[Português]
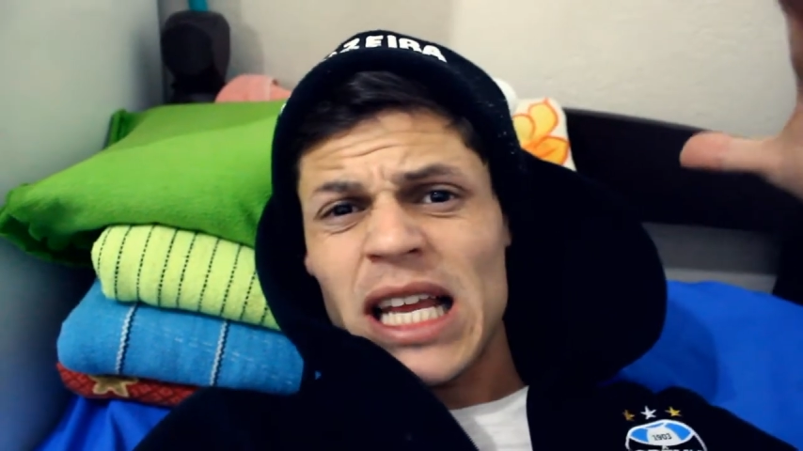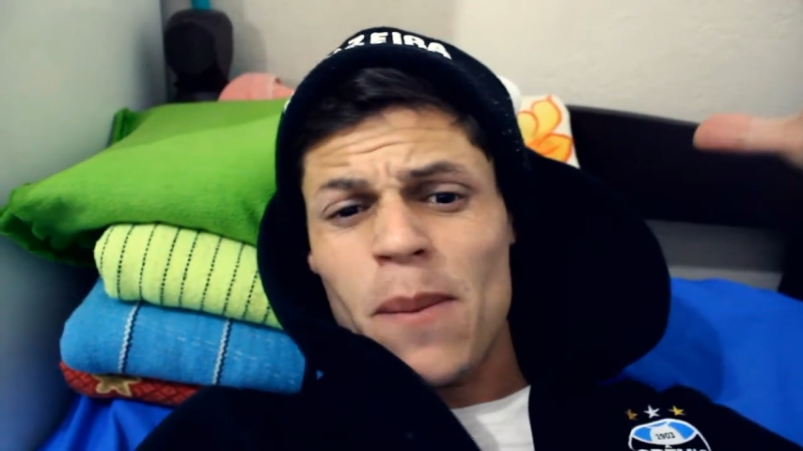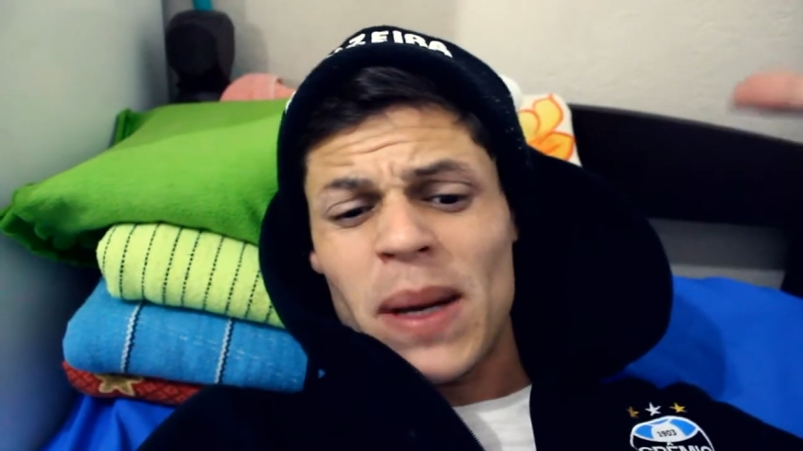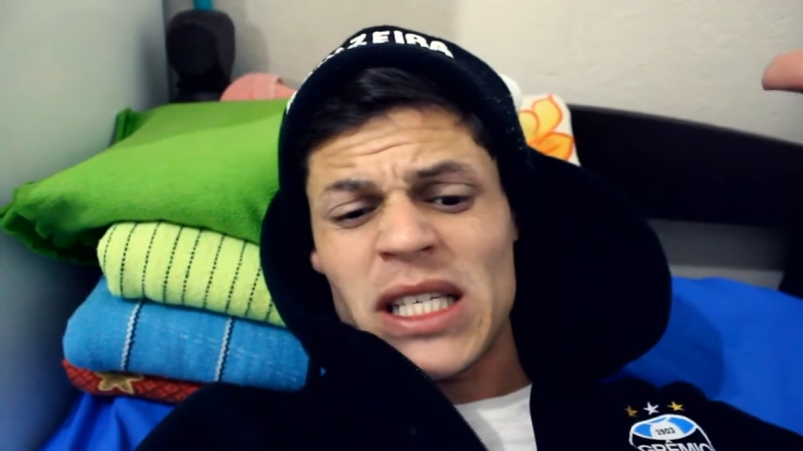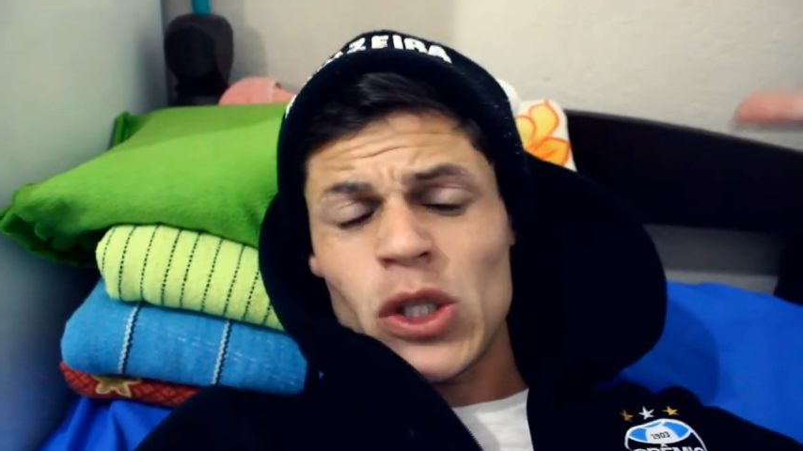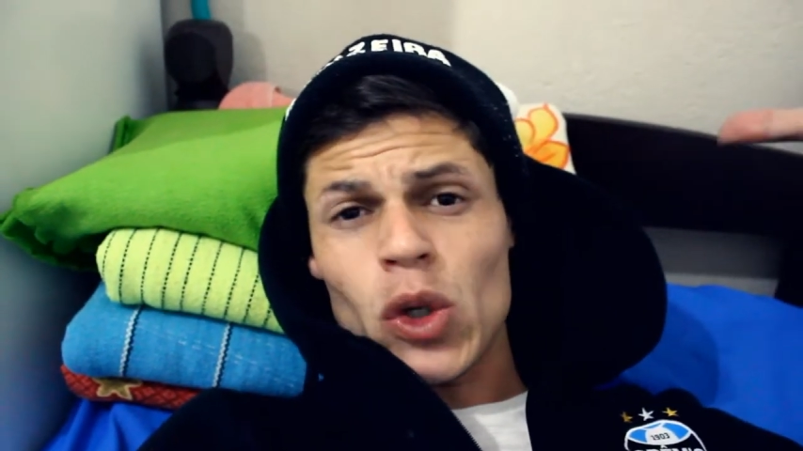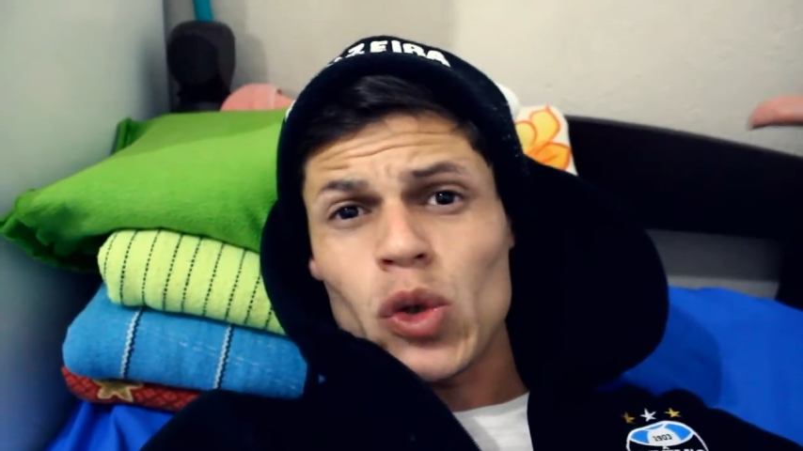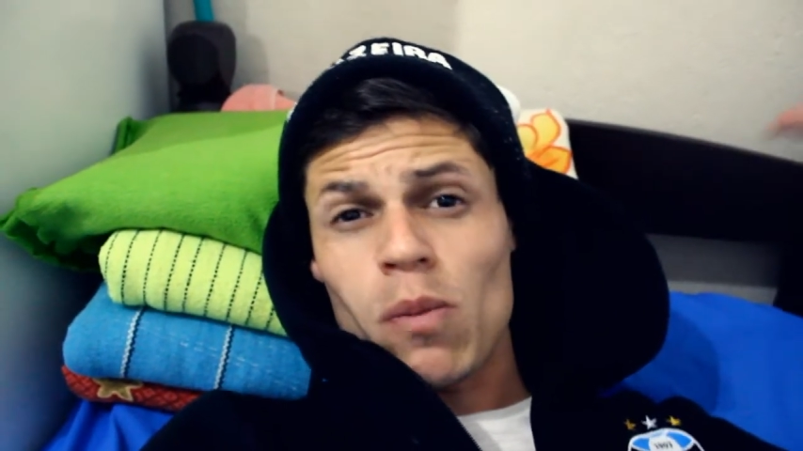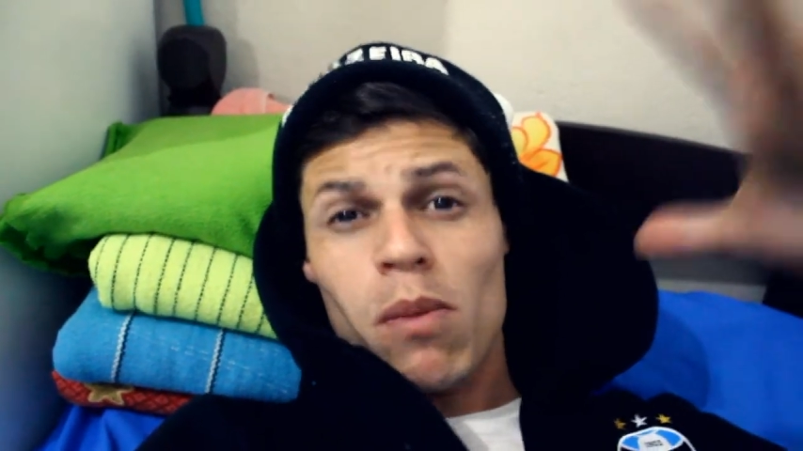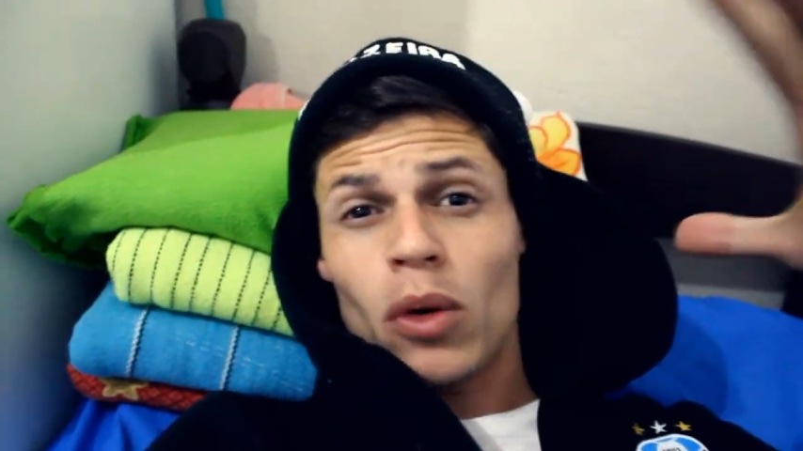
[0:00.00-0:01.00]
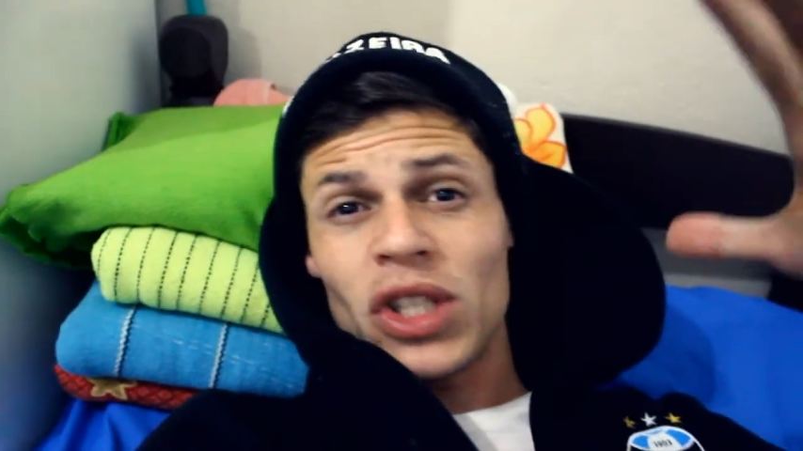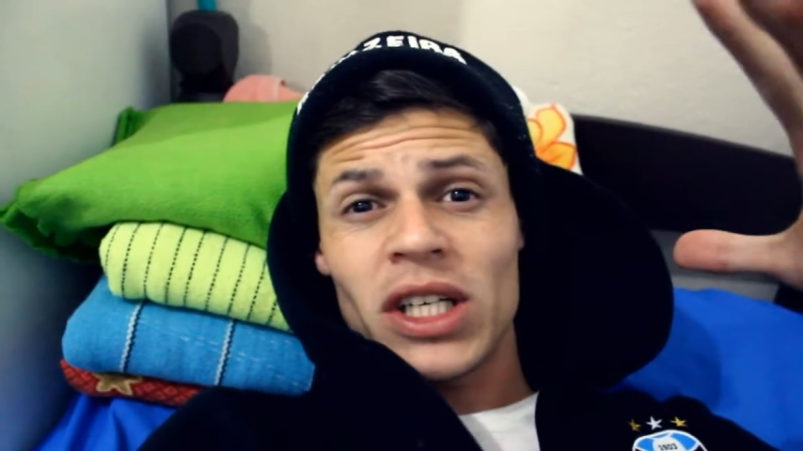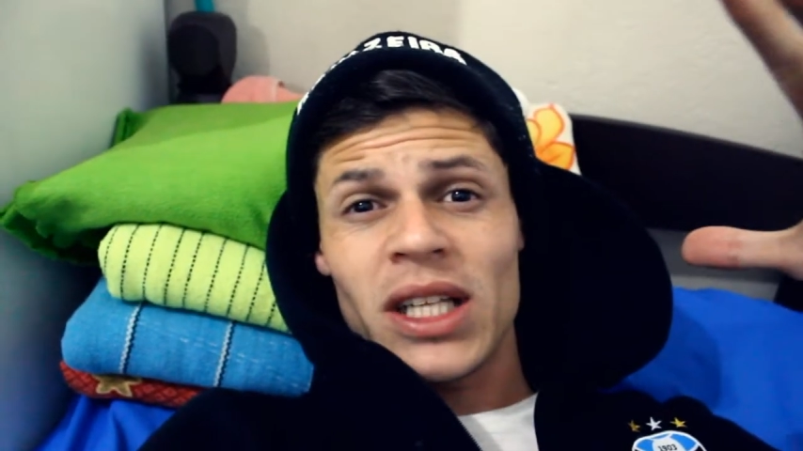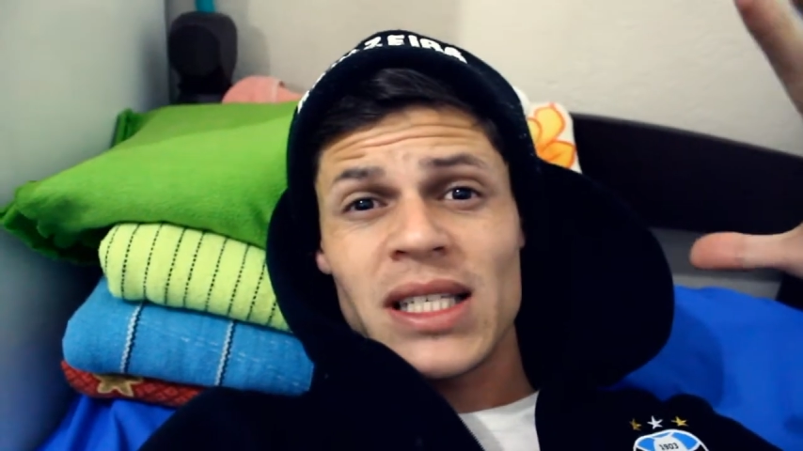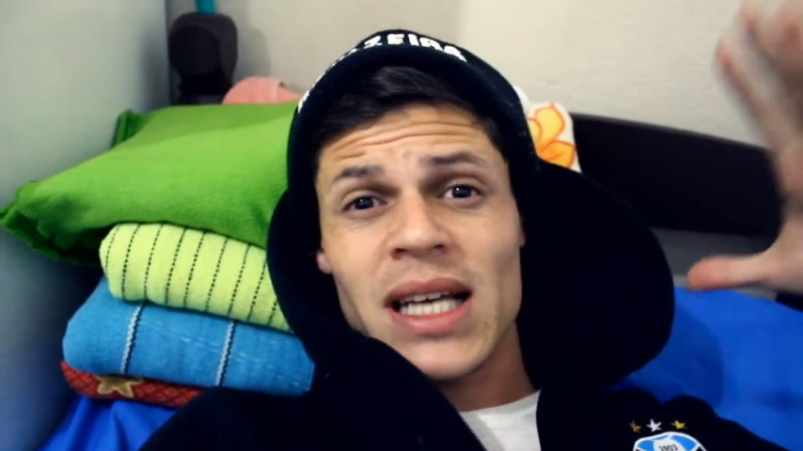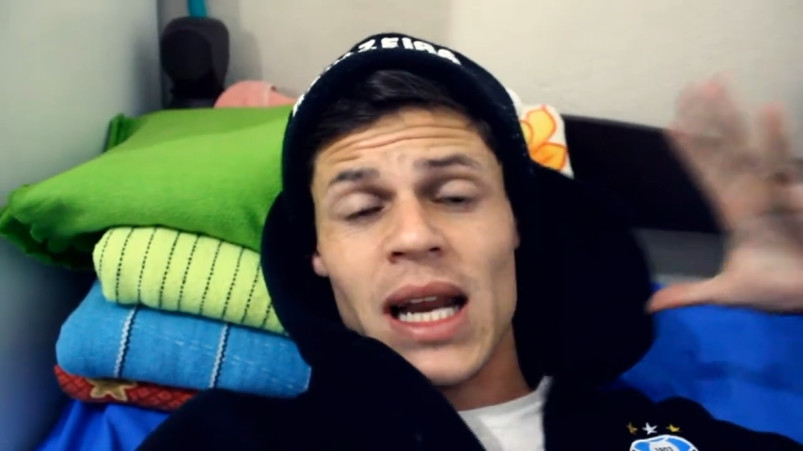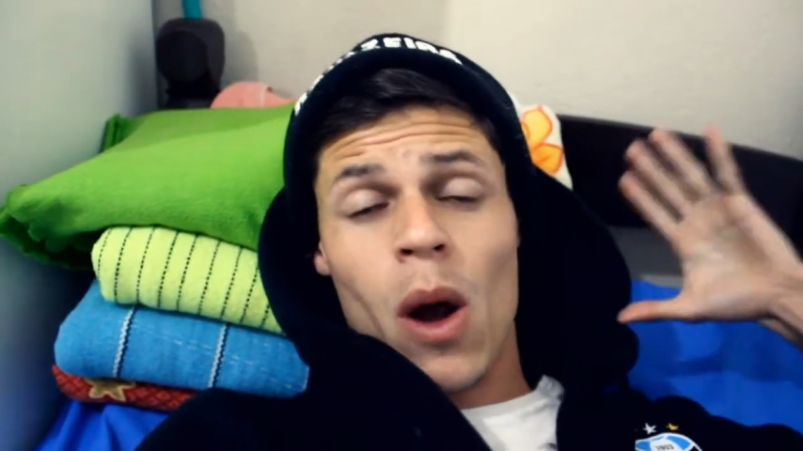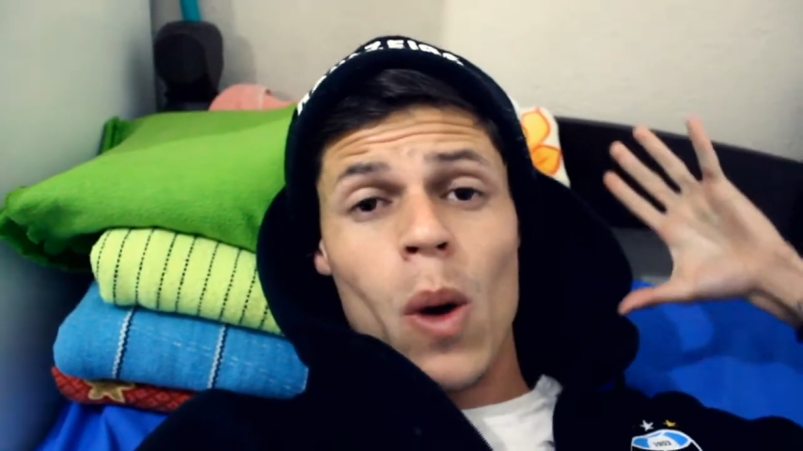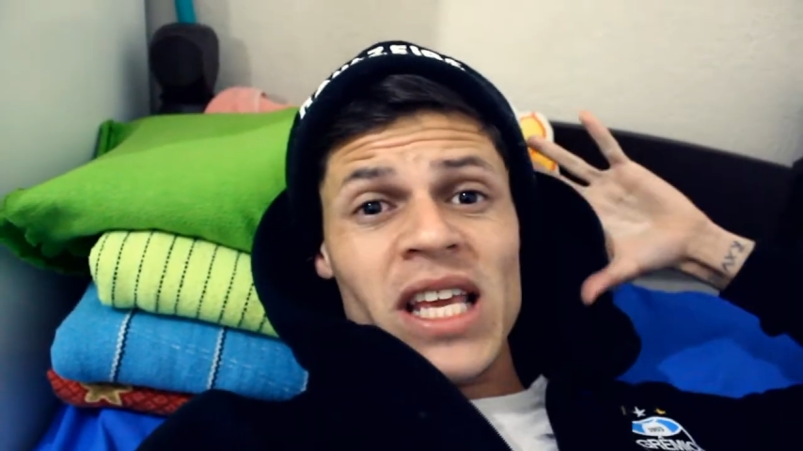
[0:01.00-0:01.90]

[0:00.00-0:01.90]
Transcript: ele pra esse nosso bonde aqui desse canal.